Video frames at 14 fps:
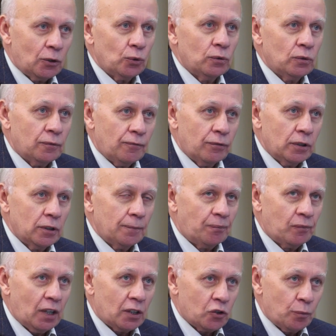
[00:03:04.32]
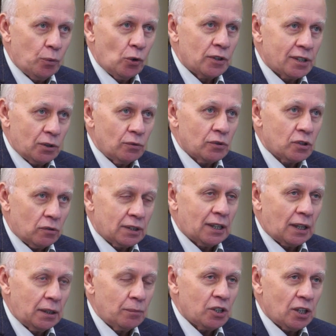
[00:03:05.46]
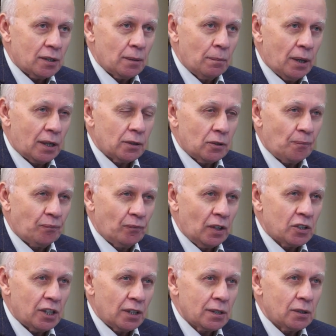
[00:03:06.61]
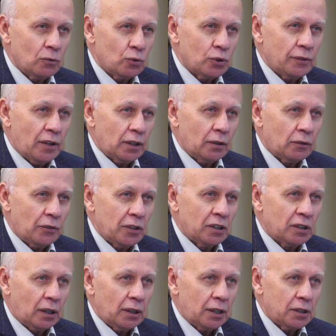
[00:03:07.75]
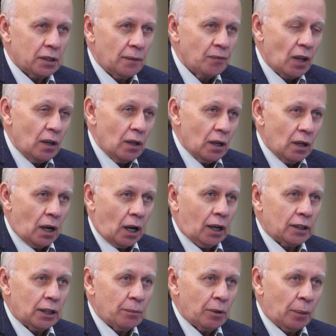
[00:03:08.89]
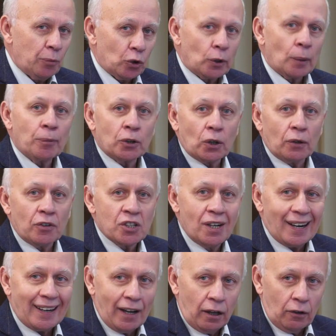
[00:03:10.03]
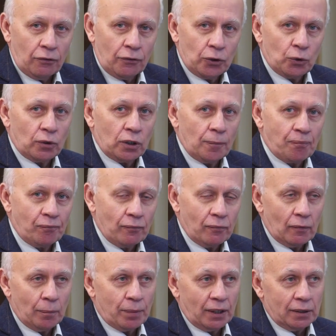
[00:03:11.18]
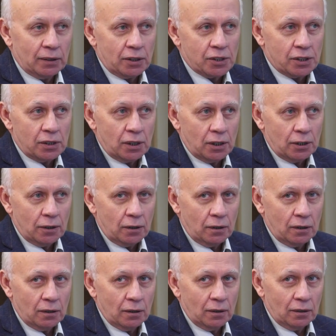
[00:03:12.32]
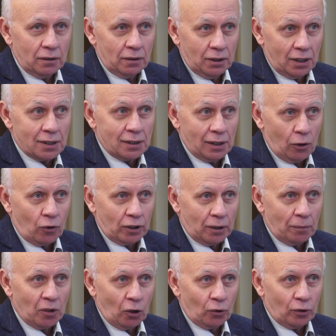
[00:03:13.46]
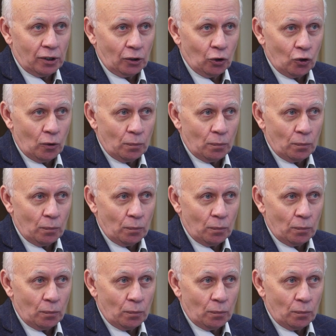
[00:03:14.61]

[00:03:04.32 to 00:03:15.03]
tu w, też w Polsce już ostatnim czasem bardzo często używany tu w internecie akademik Piotr Piotrowicz Gariajew, który m, praktycznie e, jest laureatem Nagrody